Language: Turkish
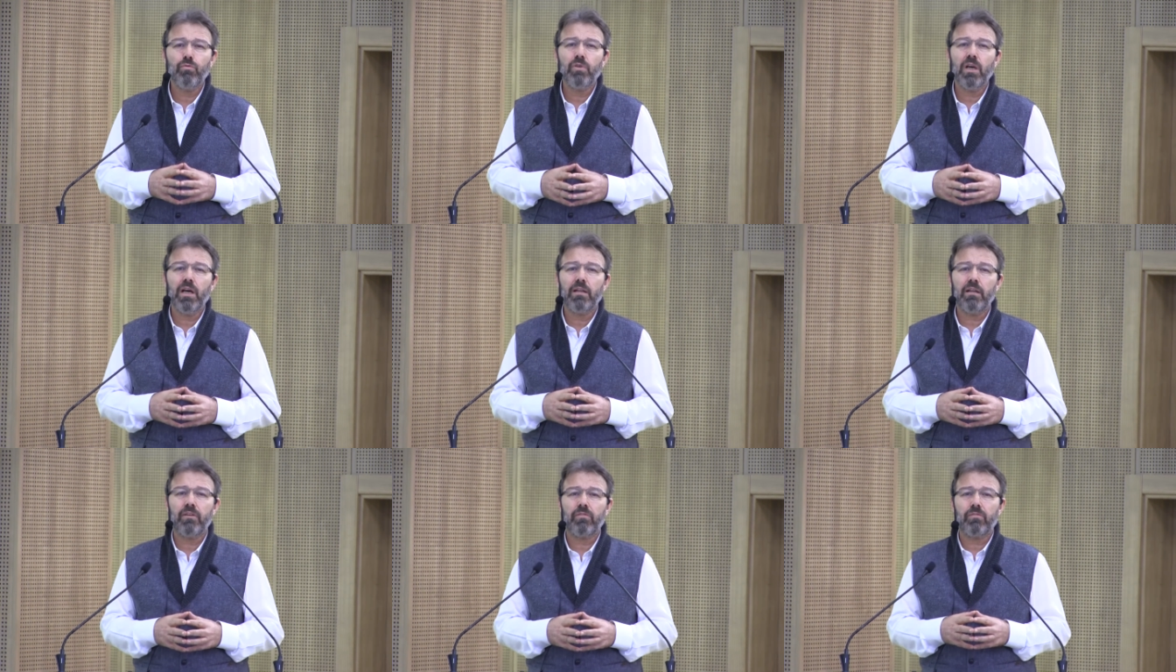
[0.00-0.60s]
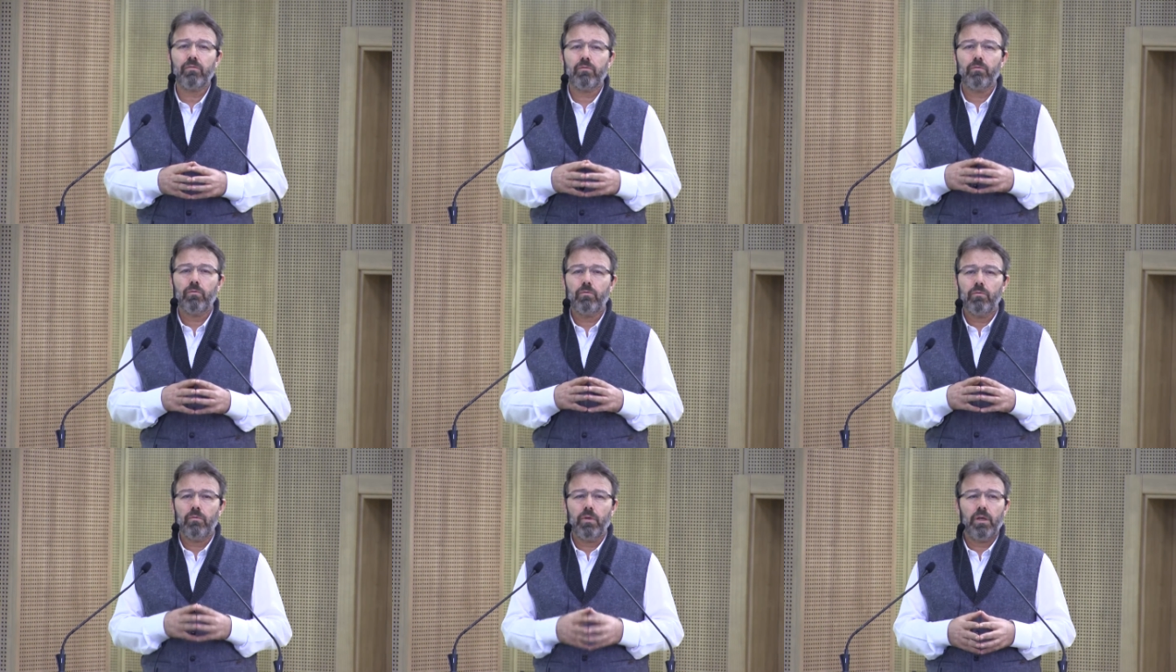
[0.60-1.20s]
Dünyada
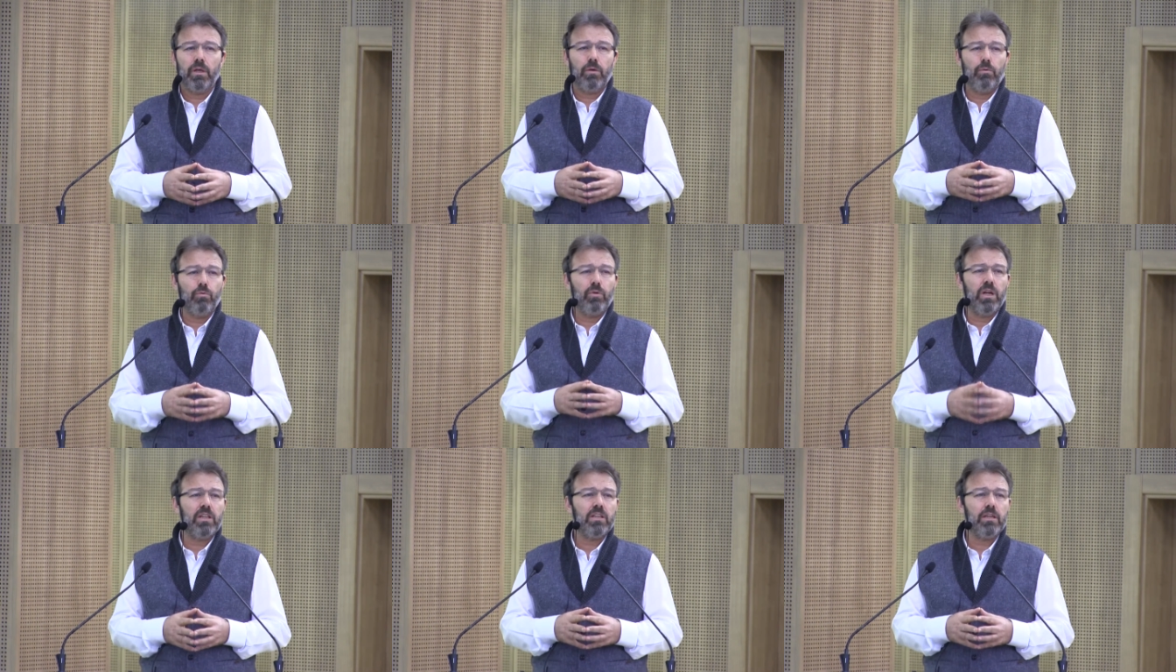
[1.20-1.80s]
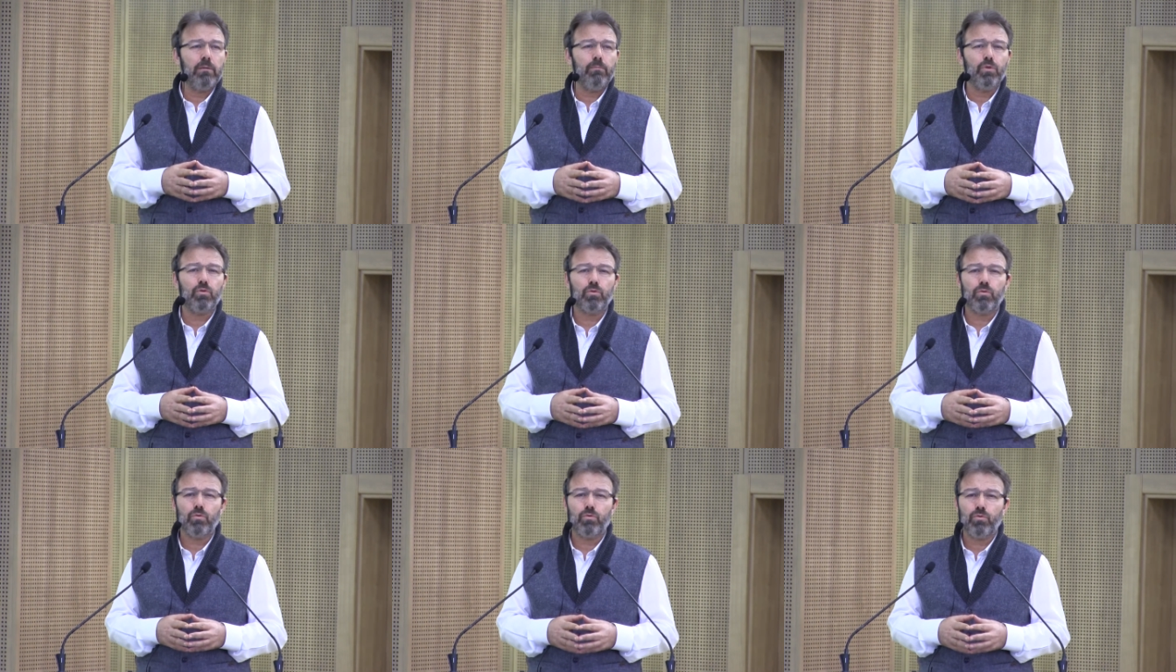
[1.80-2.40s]
e, üretilmiş
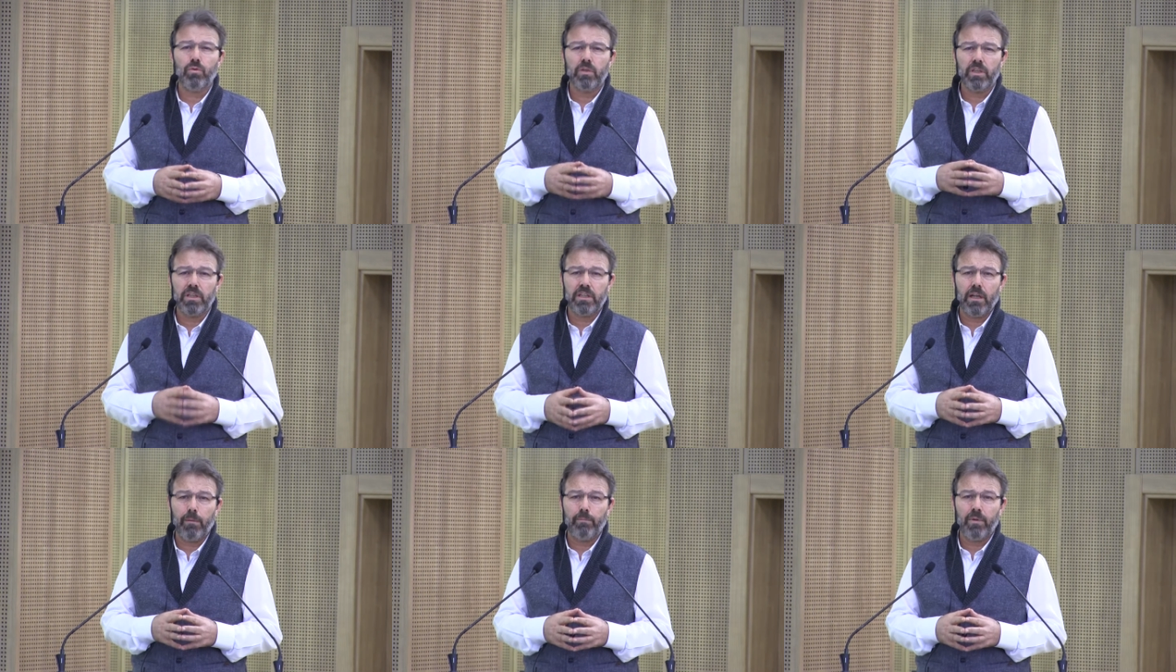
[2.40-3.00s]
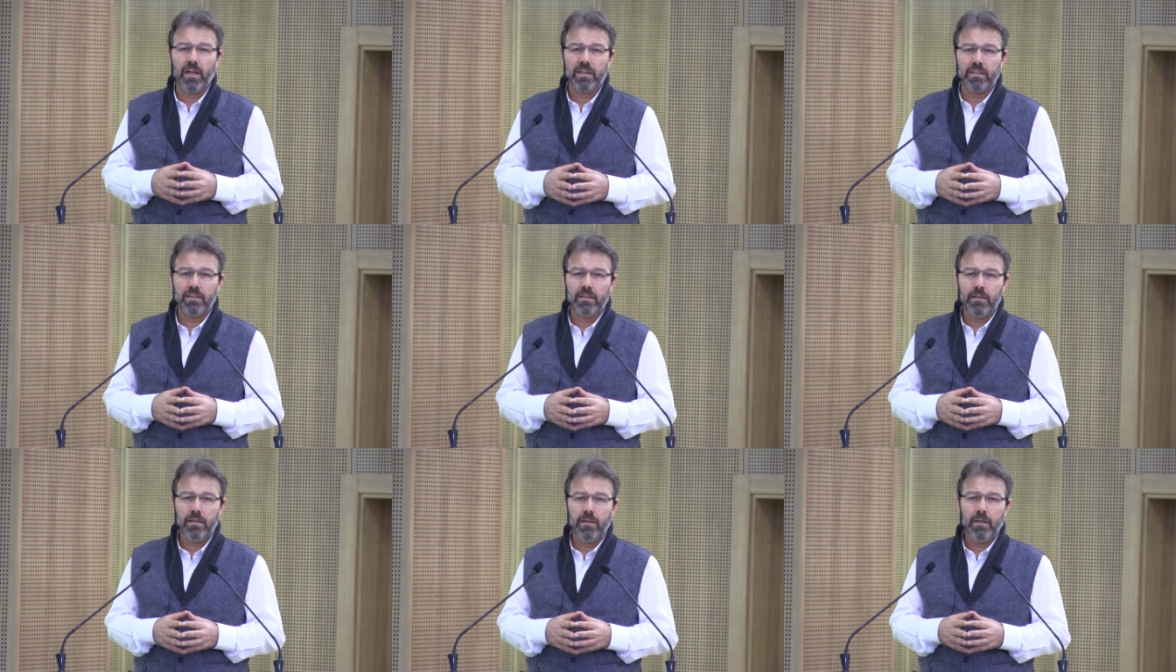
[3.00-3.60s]

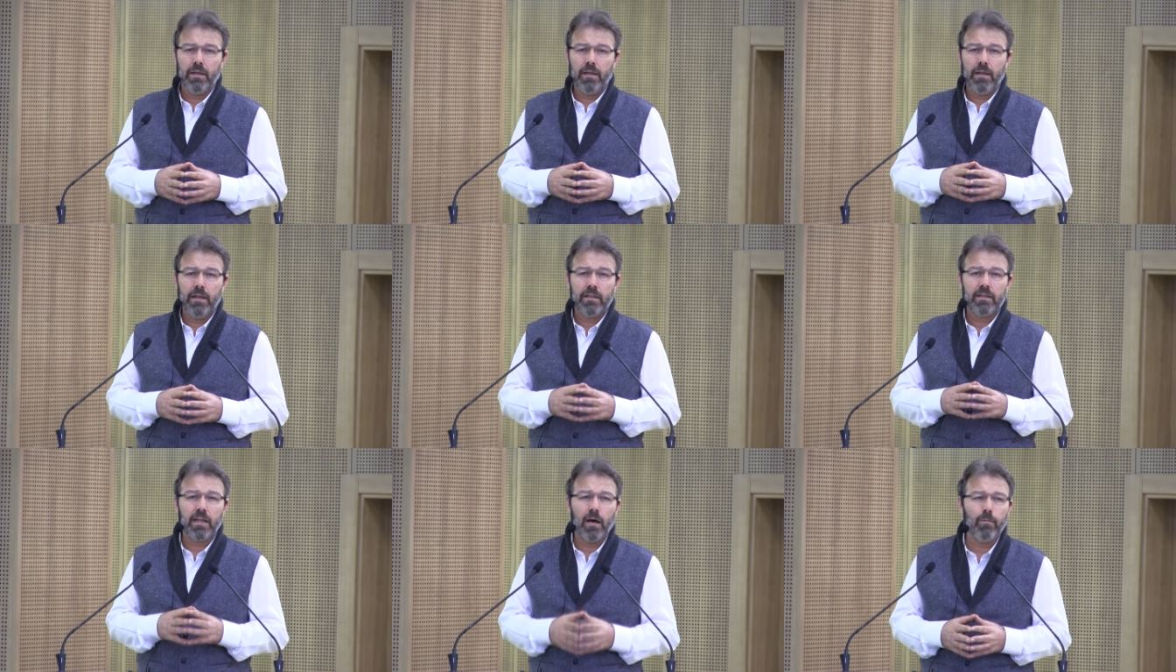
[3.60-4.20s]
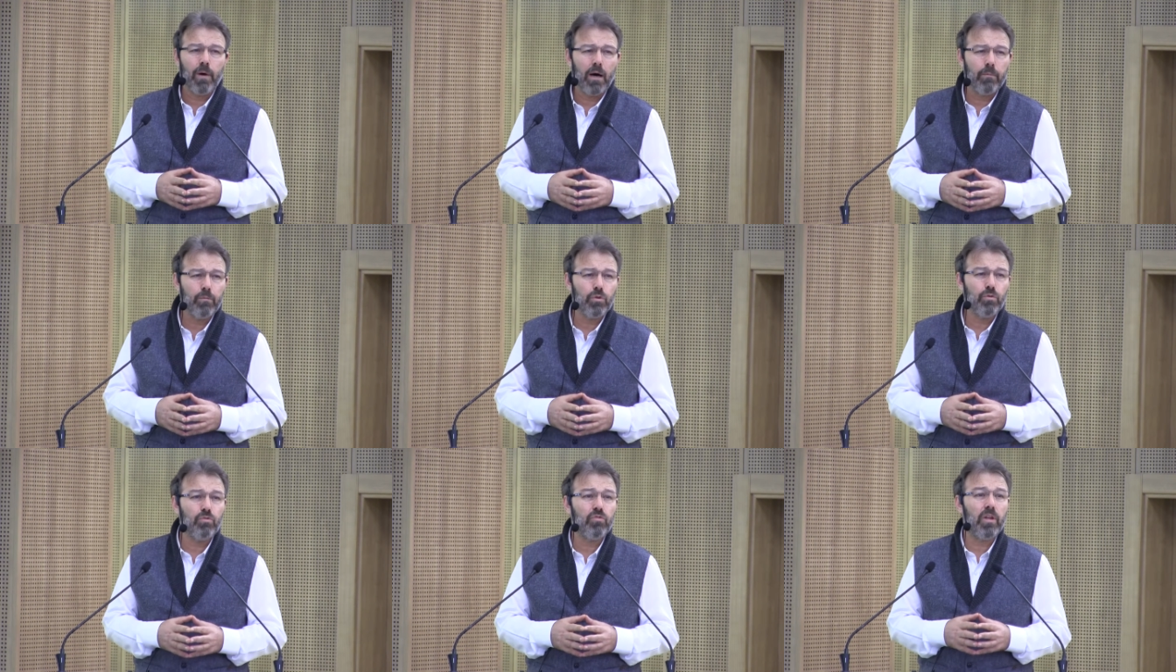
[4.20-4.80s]
kitapların
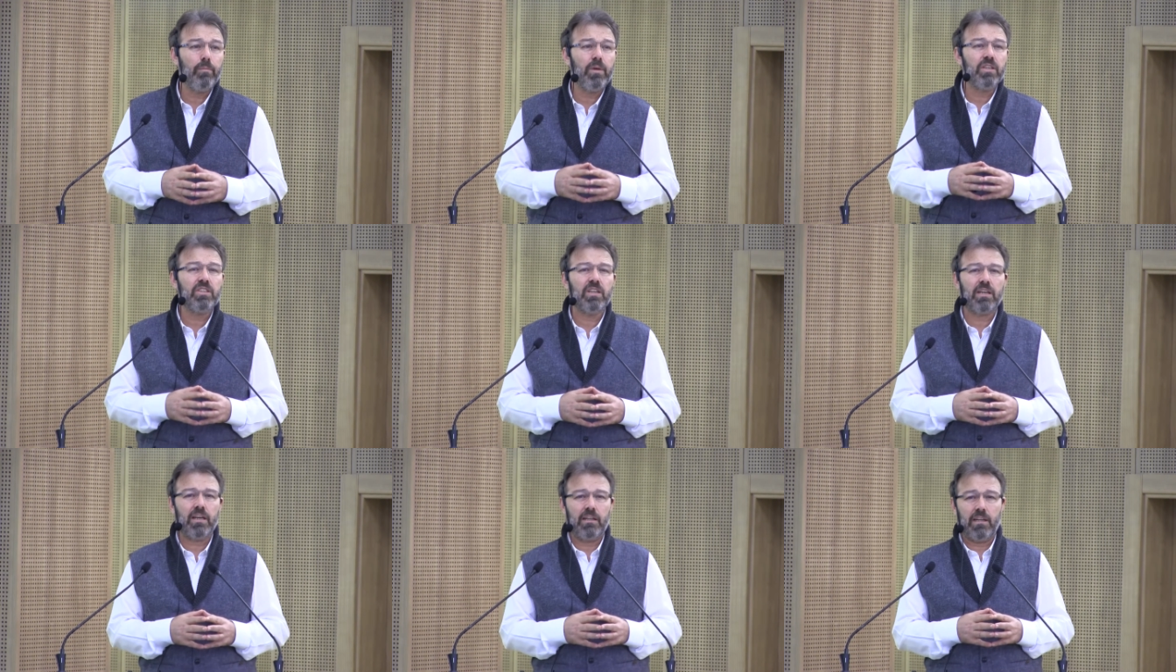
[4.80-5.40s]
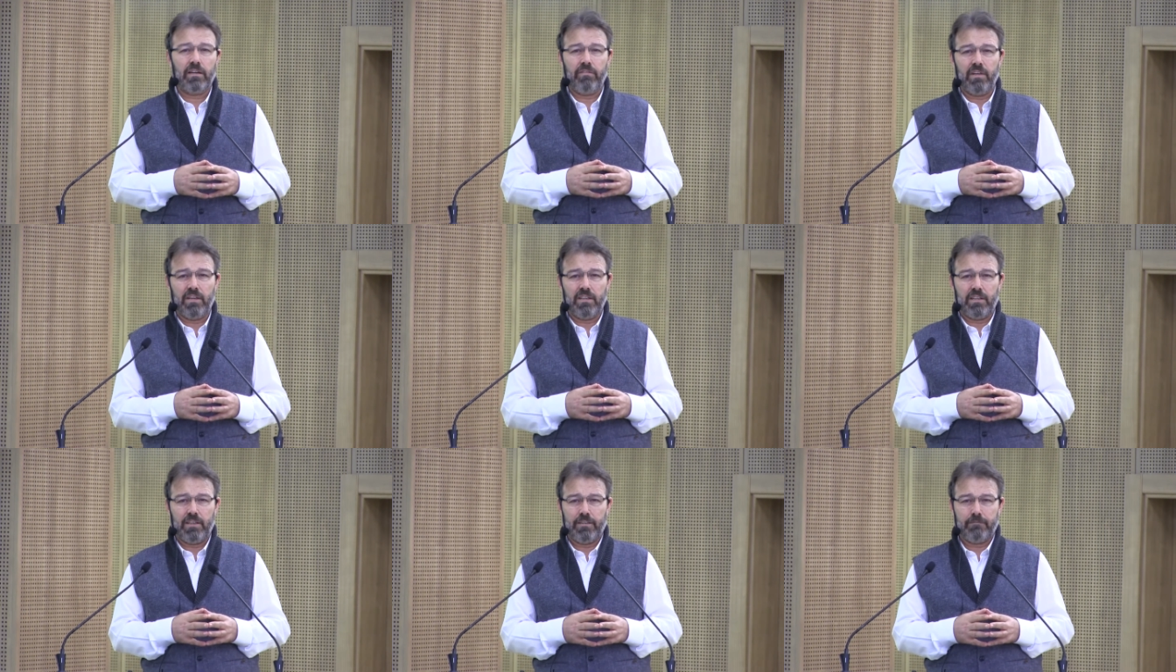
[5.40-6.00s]
tamamı yüzde beşi kadar
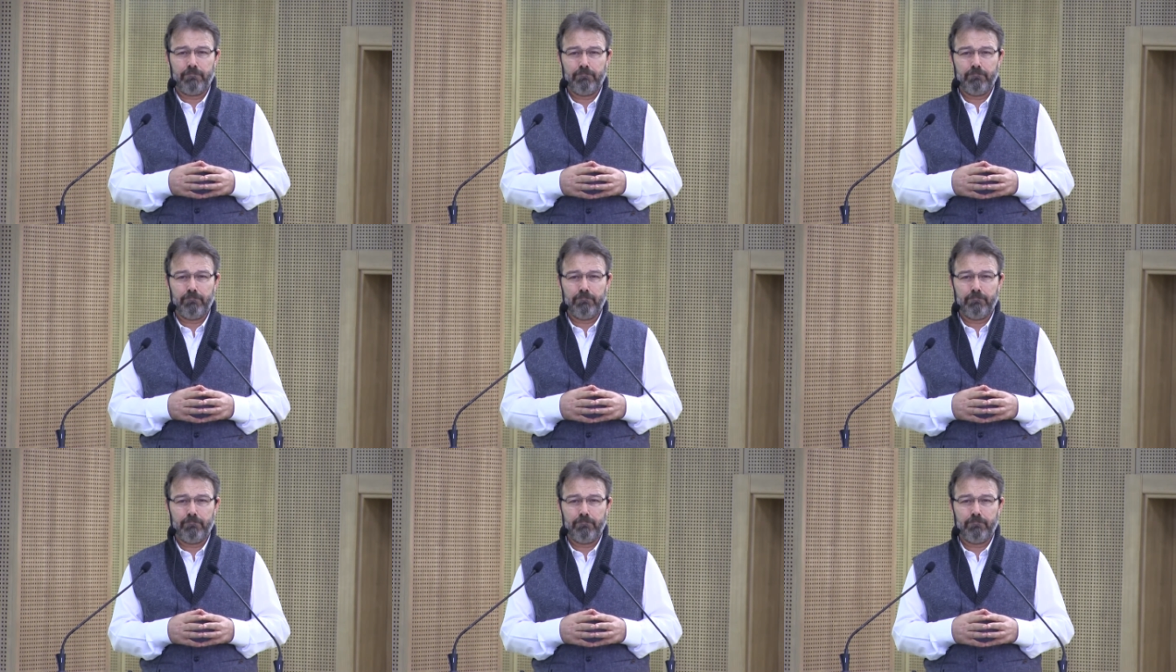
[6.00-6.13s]
verilmiş.